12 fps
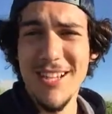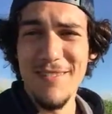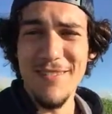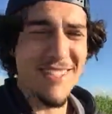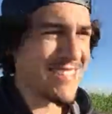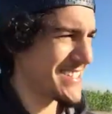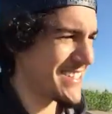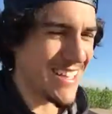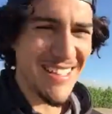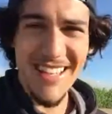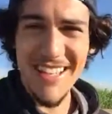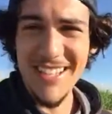J'avais
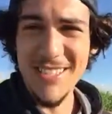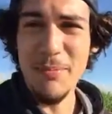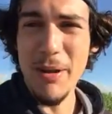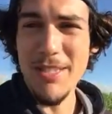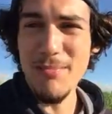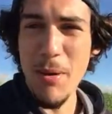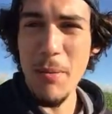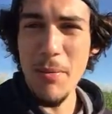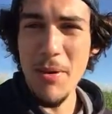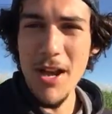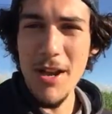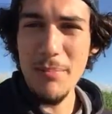17 ans quand j'ai parti ma
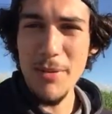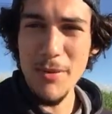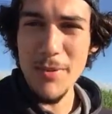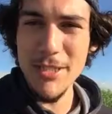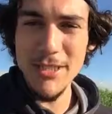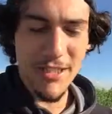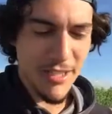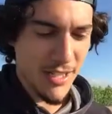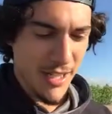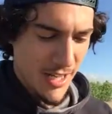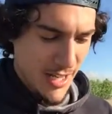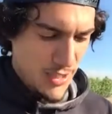première. Puis là, ben, j'ai...
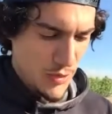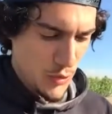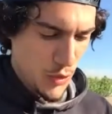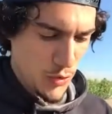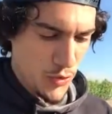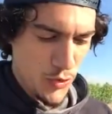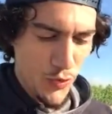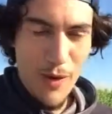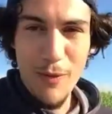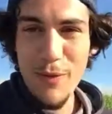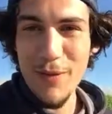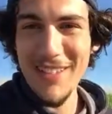Aujourd'hui, je vais
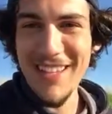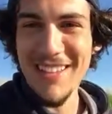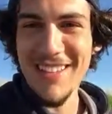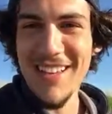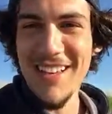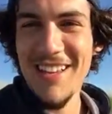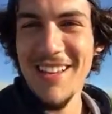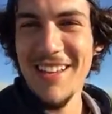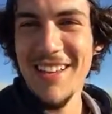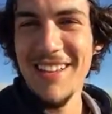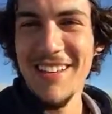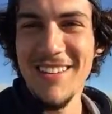avoir 24 ans
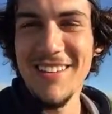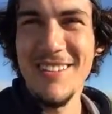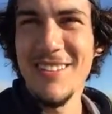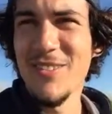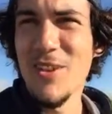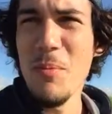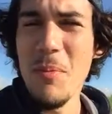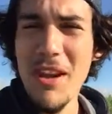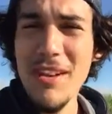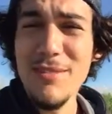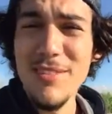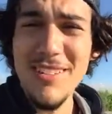euh,
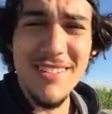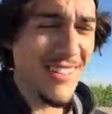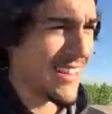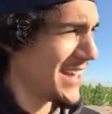demain, en fait.